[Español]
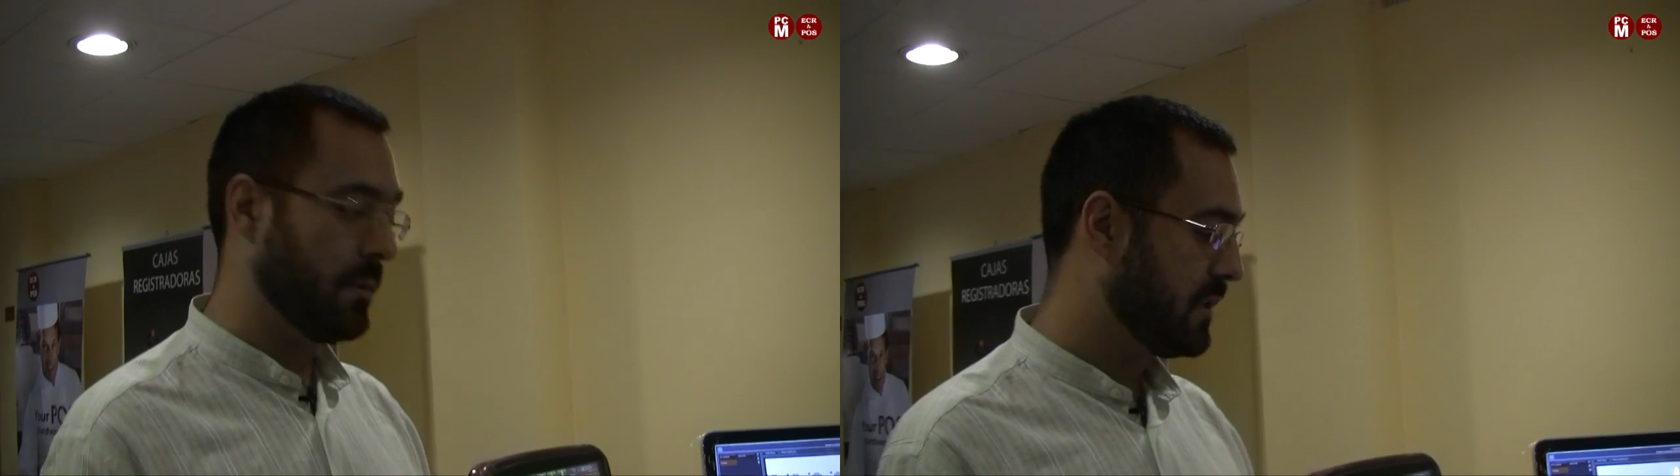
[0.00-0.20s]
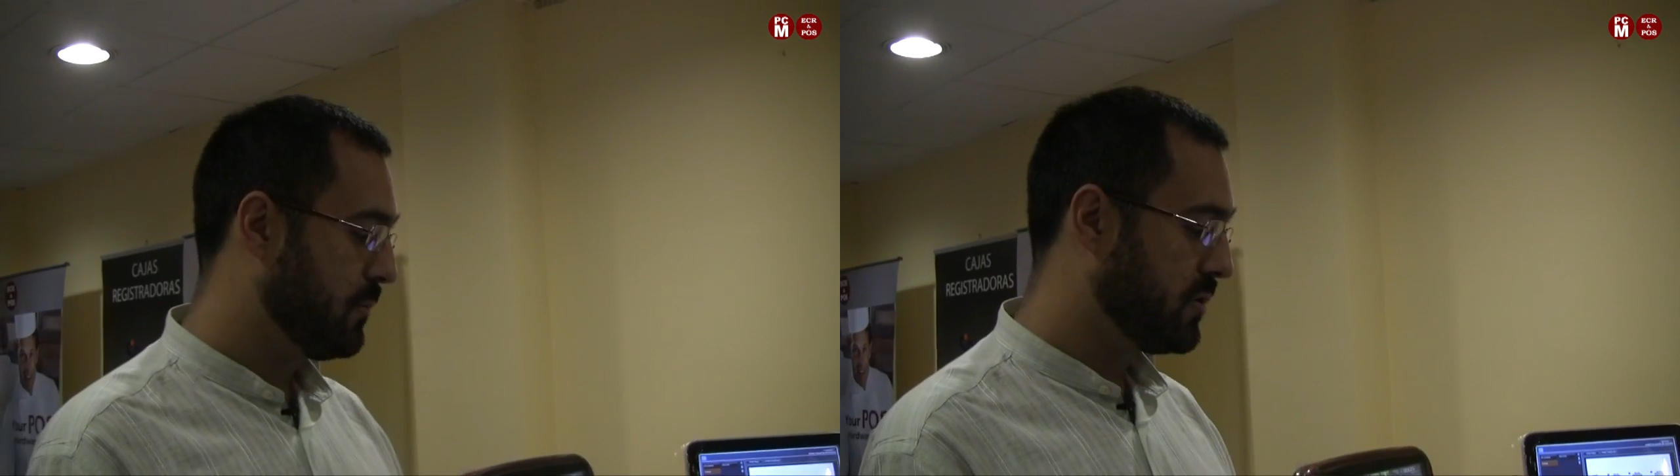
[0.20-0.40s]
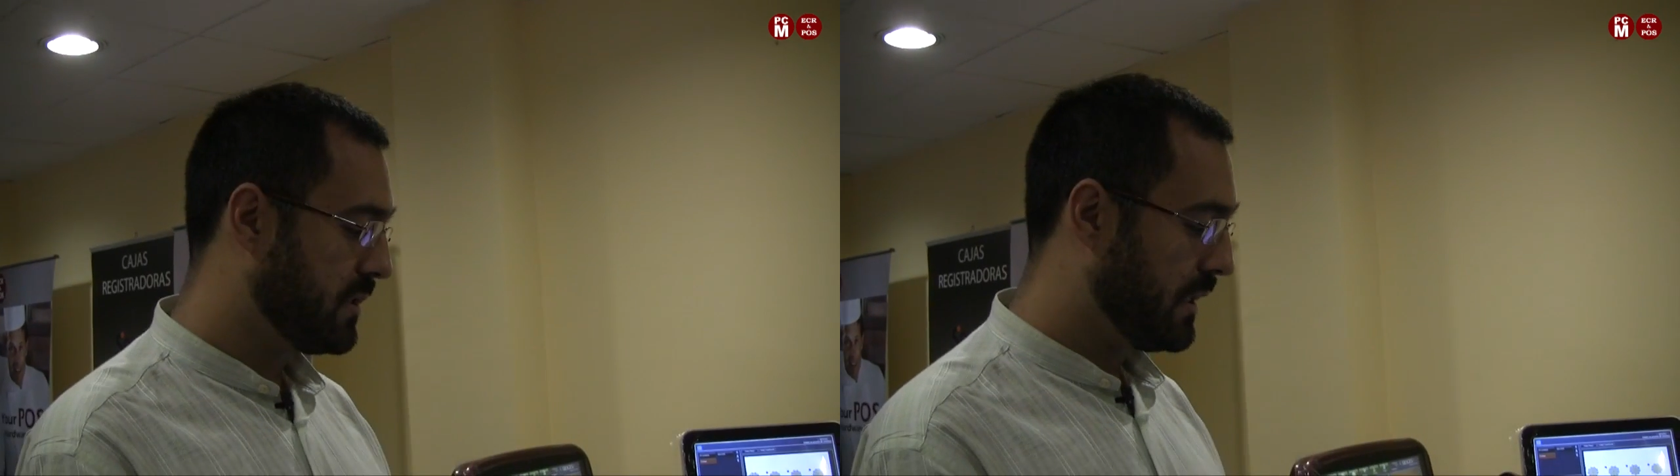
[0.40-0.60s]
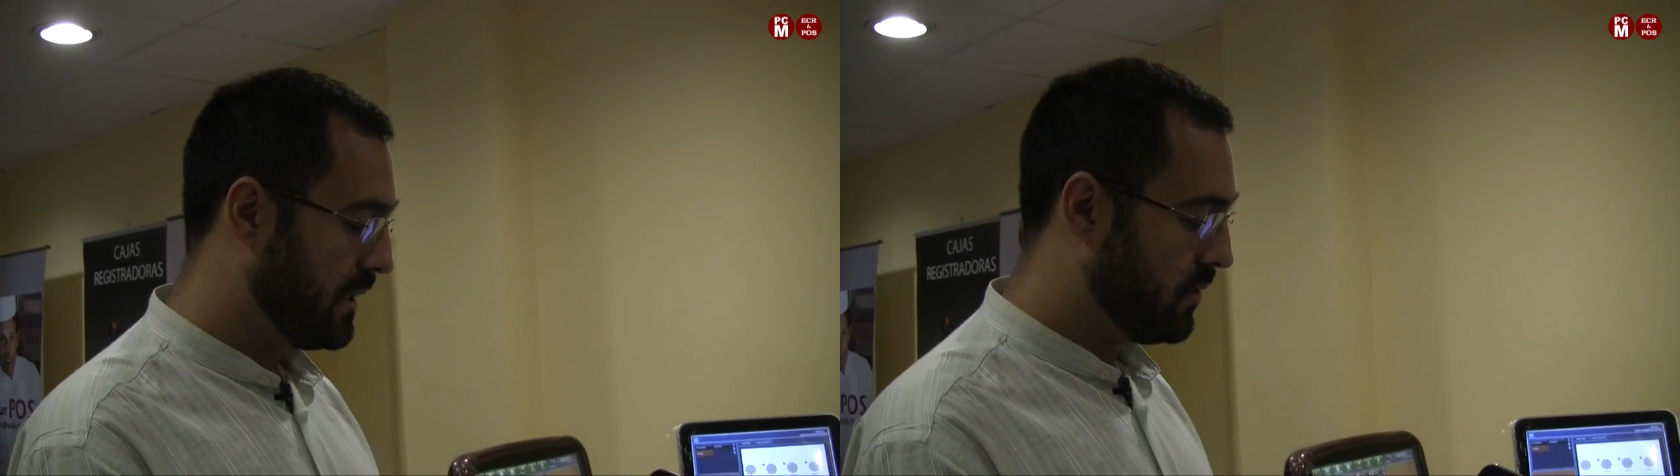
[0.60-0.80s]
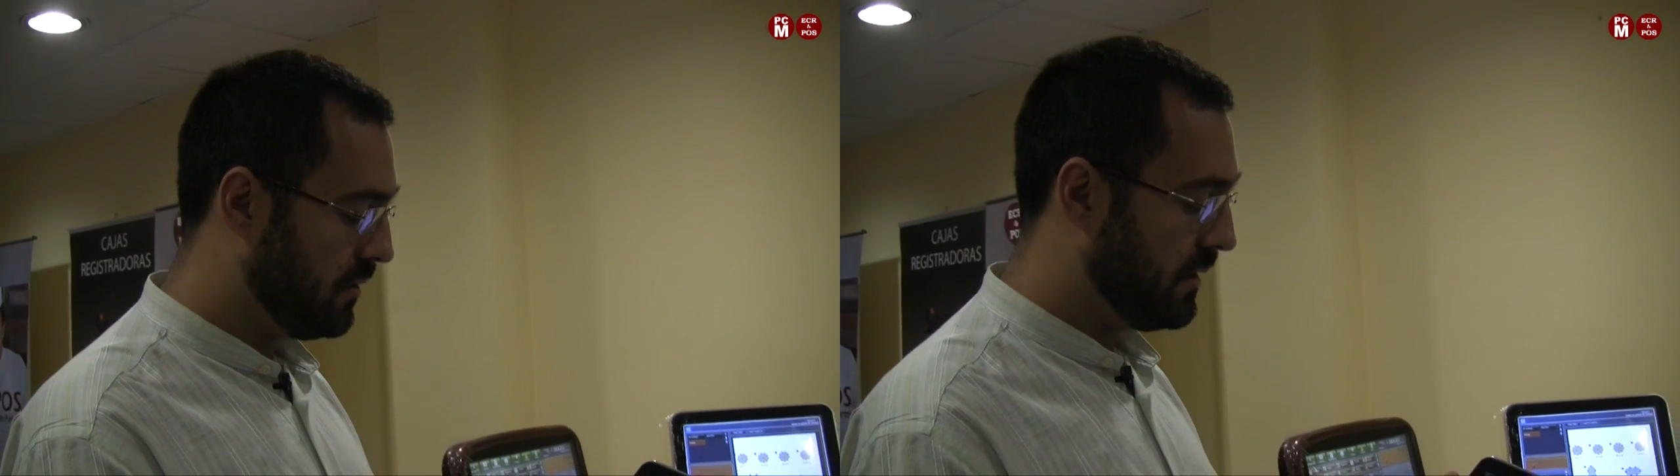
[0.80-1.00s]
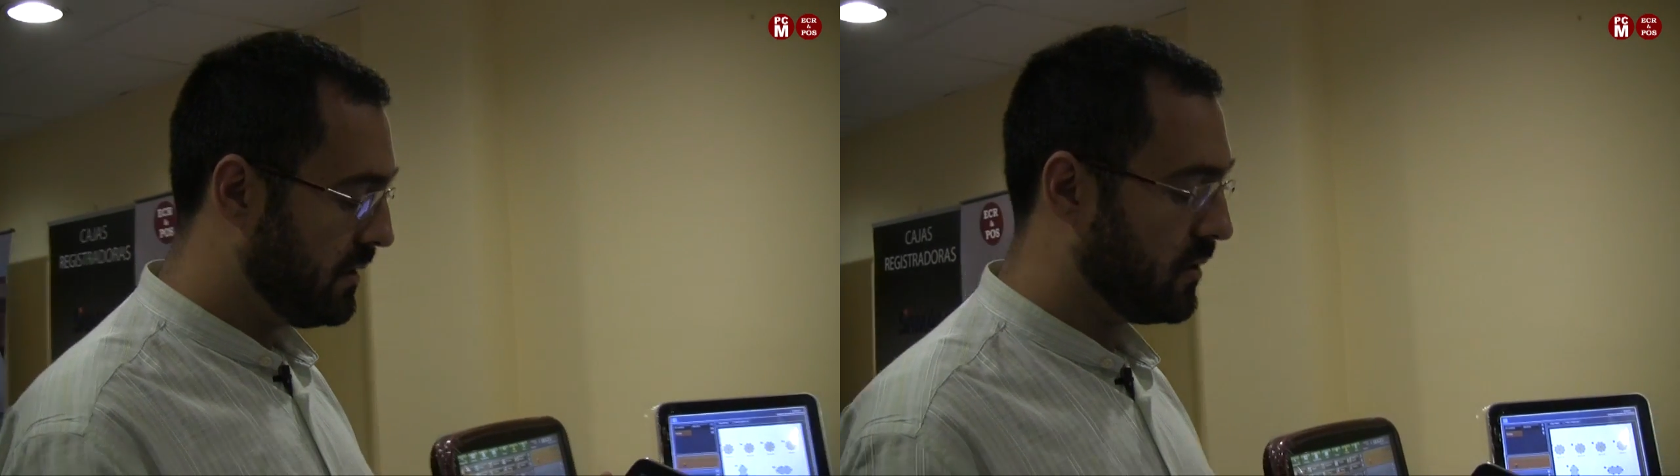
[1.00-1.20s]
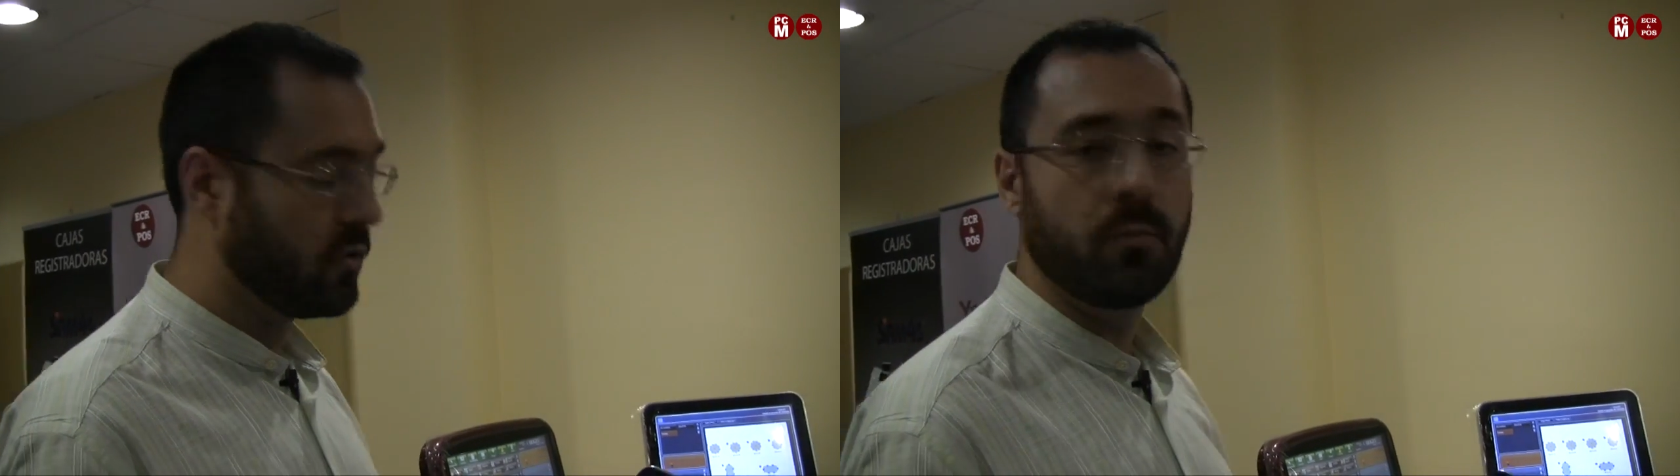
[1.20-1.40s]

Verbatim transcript: os vamos a mostrar entonces